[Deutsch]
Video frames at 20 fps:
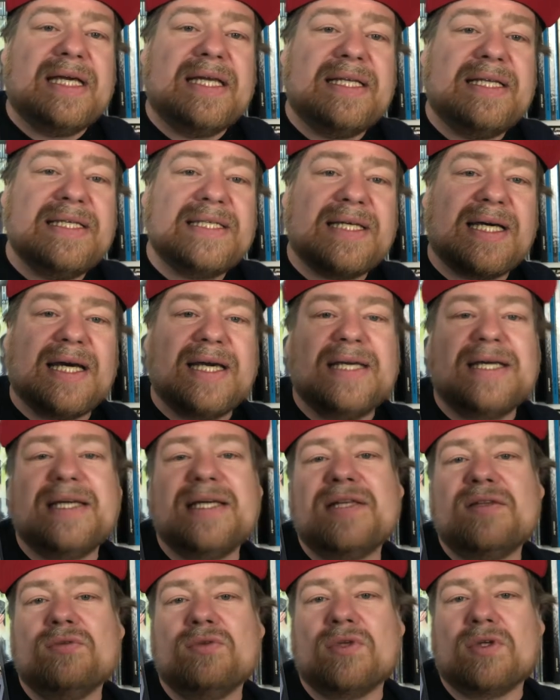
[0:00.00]
Diese Reihe
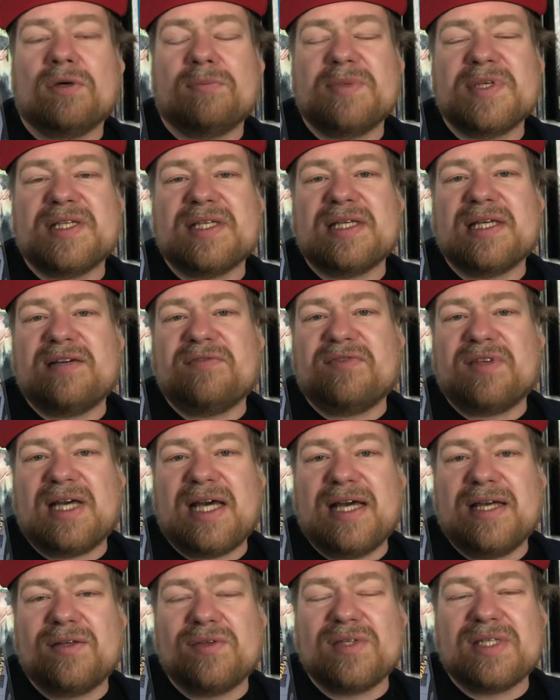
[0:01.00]
geht nur noch bis Heft
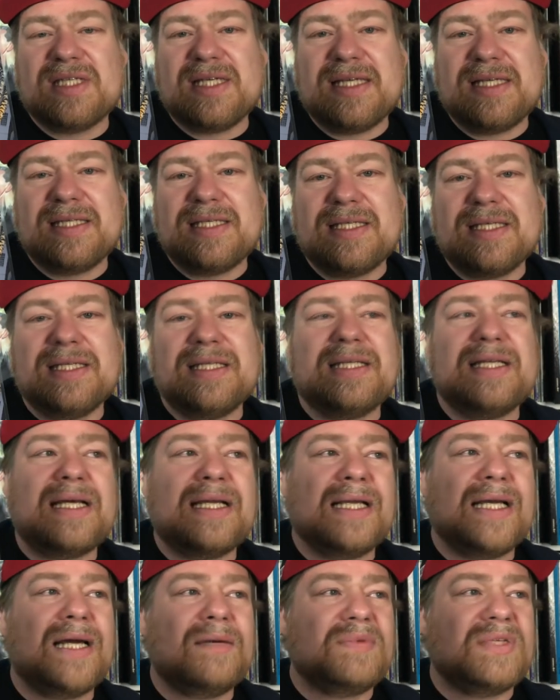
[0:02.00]
61.
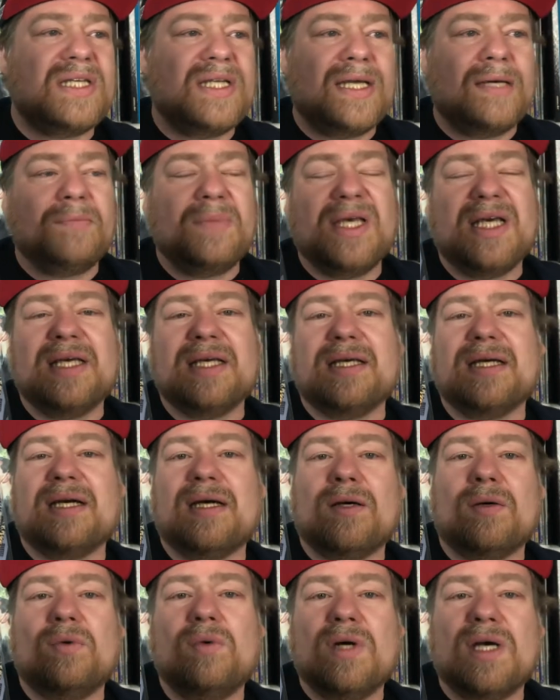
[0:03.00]
Dann gab es in
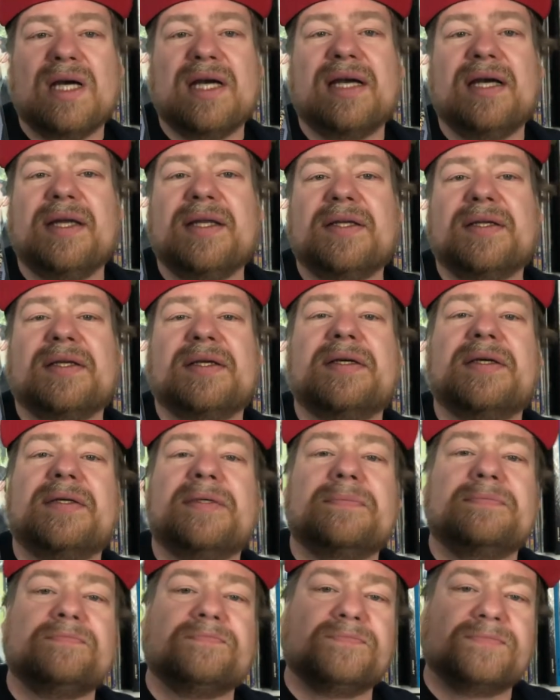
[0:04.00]
Amerika auch ein...
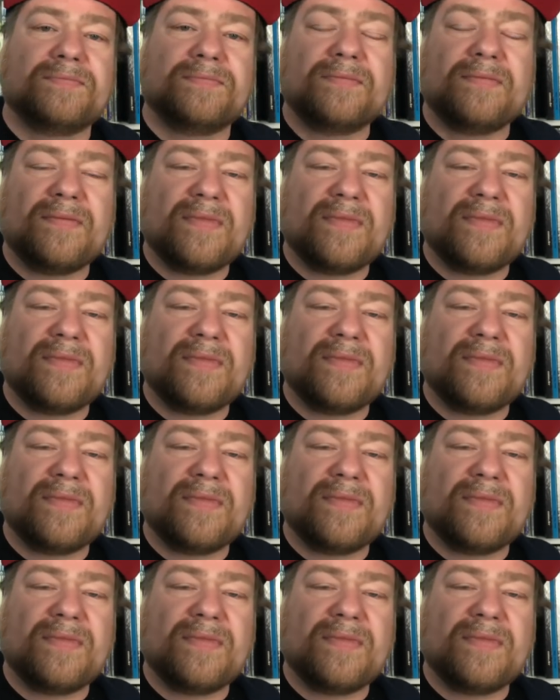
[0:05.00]
Ähm,